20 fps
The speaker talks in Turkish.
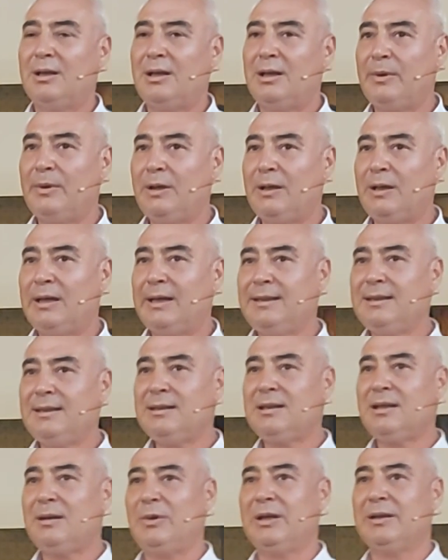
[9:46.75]
Ama
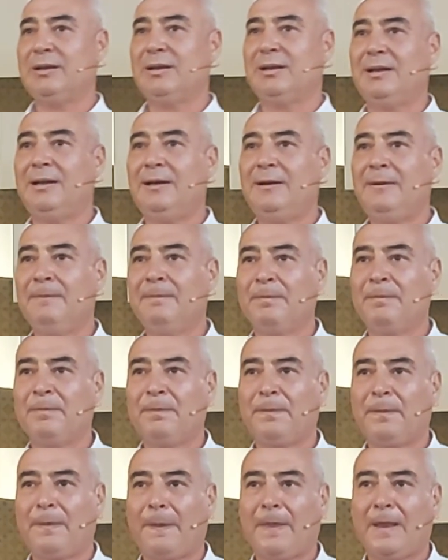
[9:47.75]
aynı zamanda
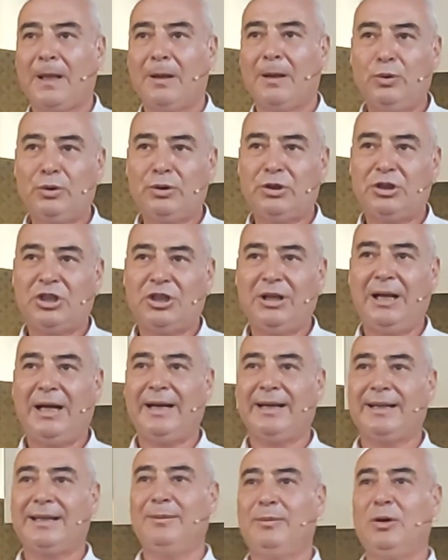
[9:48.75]
bu
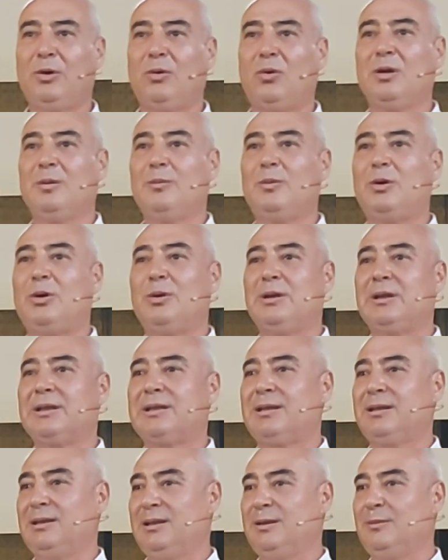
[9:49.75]
kişiler gibi olma
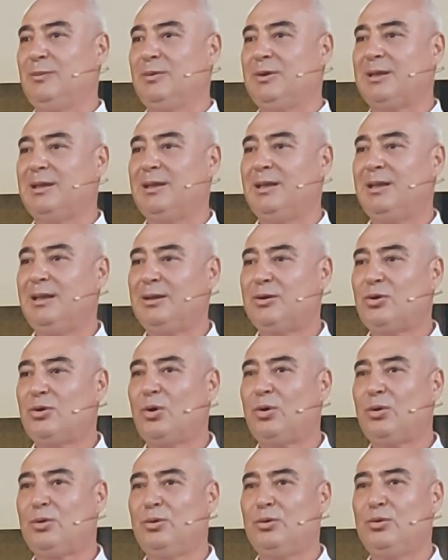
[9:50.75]
olasılığımız da
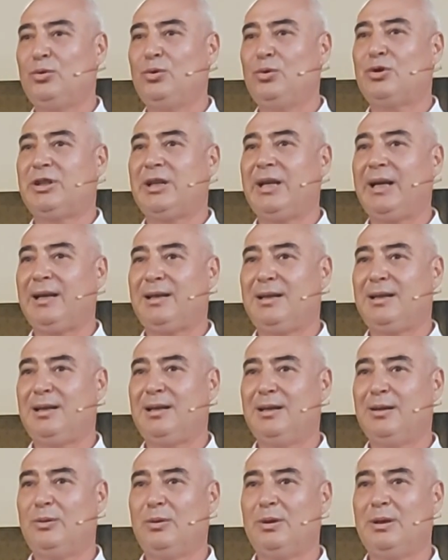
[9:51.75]
çok yüksek
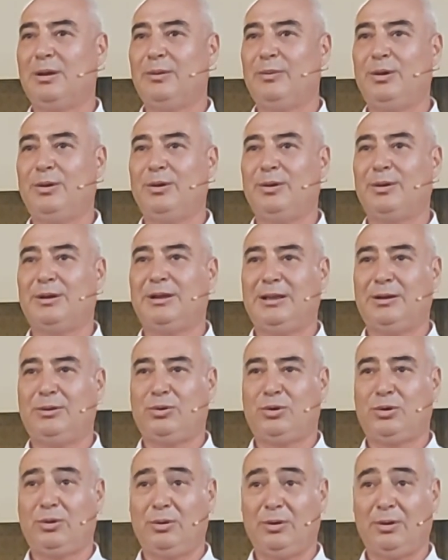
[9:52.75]
olabiliyor diye
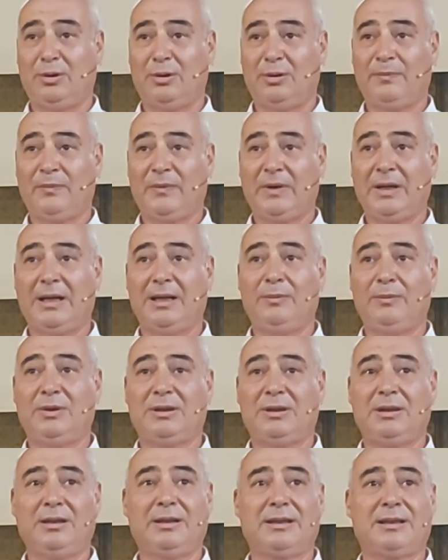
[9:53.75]
düşünüyorum. Yani
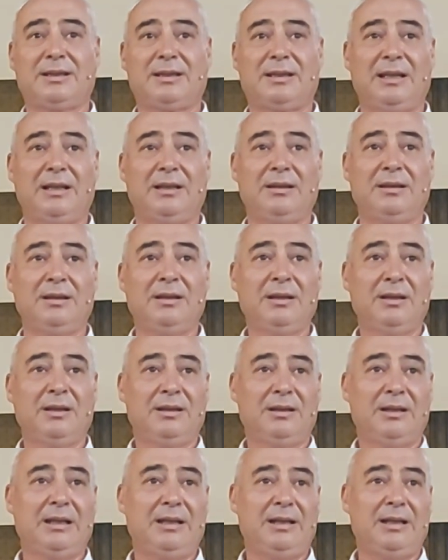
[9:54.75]
biz Hristiyan
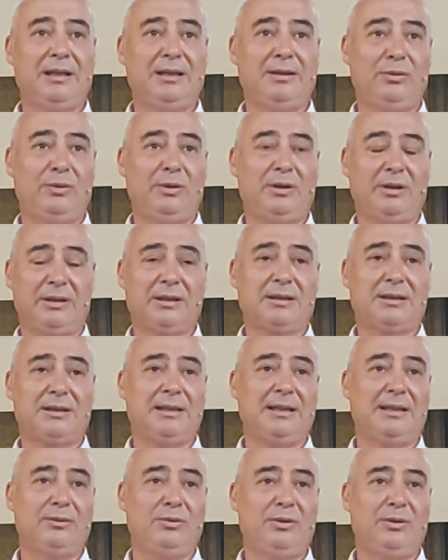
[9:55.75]
denilen dünya,
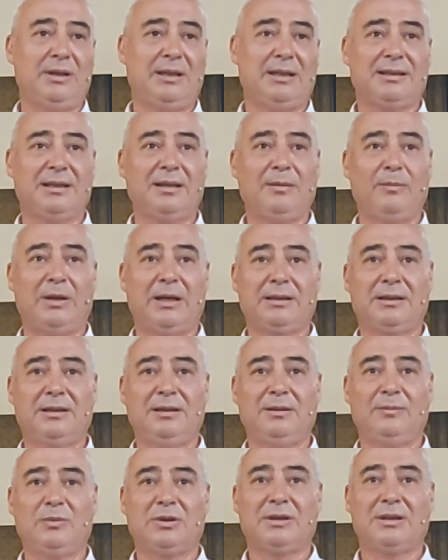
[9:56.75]
Hristiyan dünyasına
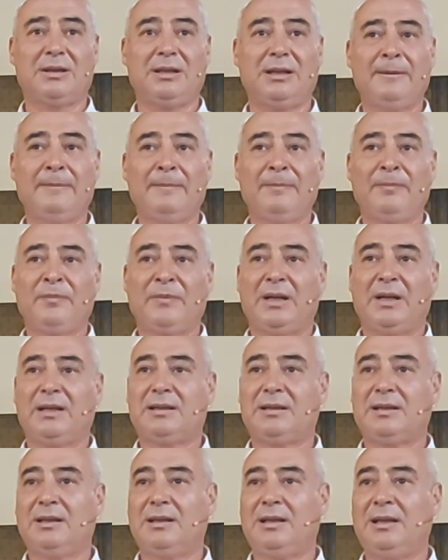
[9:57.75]
baktığımızda
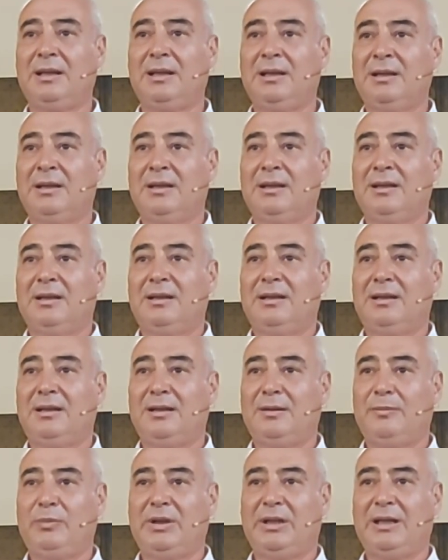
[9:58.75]
aslında
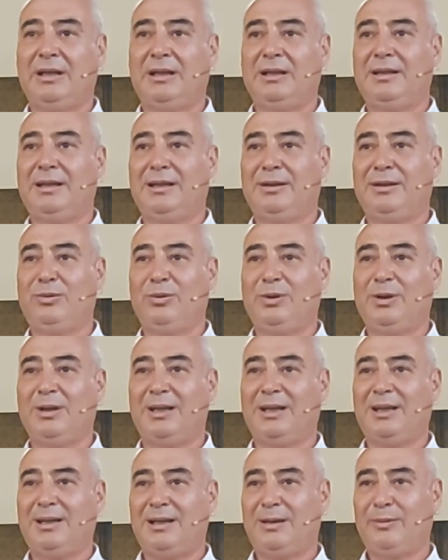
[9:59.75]
e, bir elinde
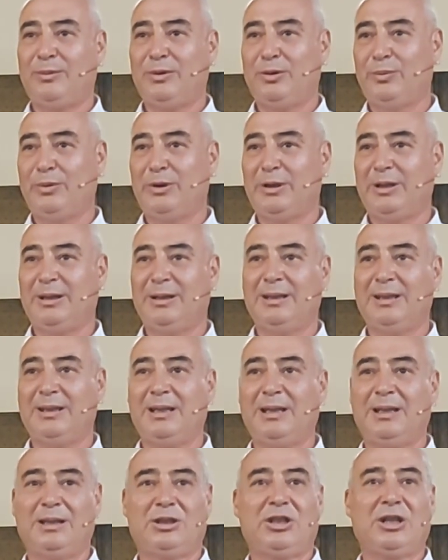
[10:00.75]
dünya ama öbür
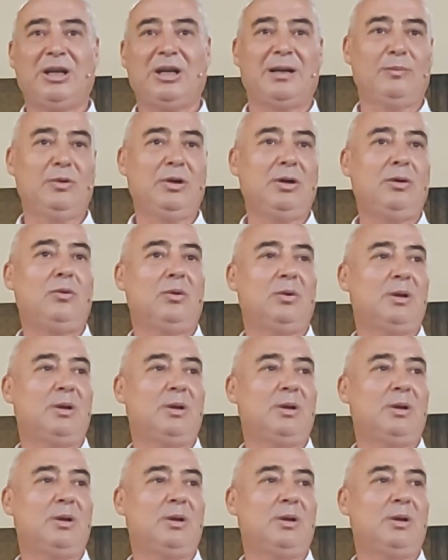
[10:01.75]
elinde çarmıh